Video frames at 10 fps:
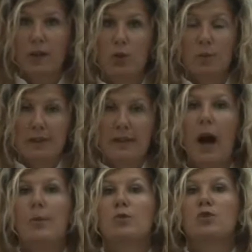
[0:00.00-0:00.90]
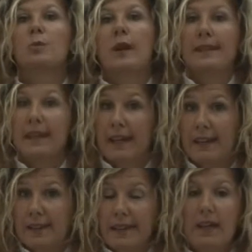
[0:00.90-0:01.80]
che noi mettiamo sopra i
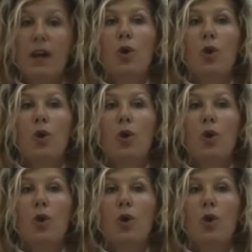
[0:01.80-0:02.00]
denti